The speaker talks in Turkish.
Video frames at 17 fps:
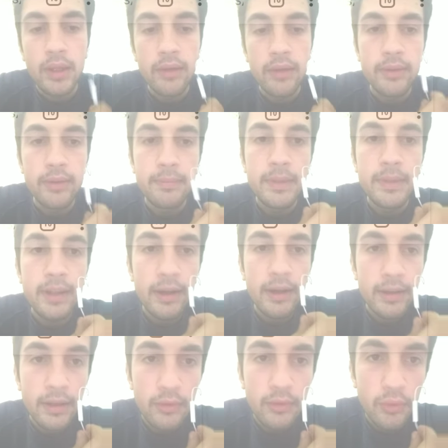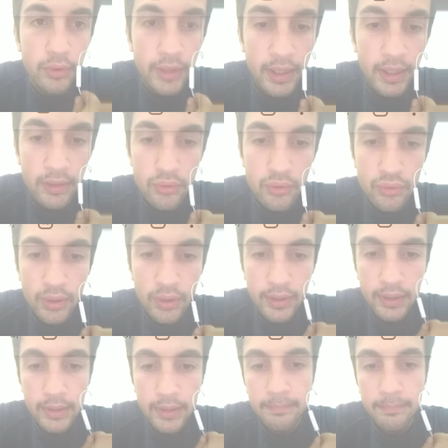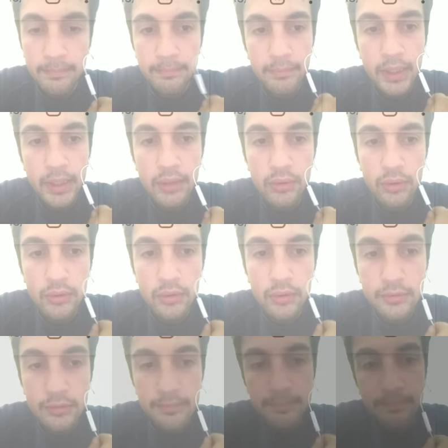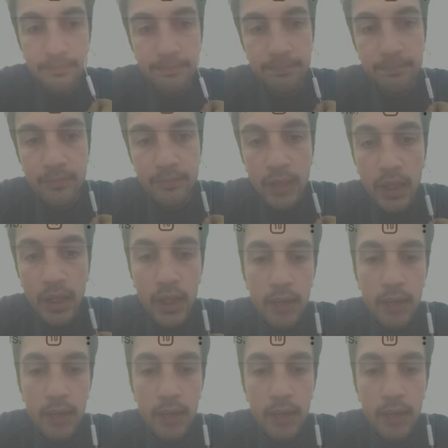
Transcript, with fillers: bir tane gönderdi şu anda. Bekliyoruz. Bak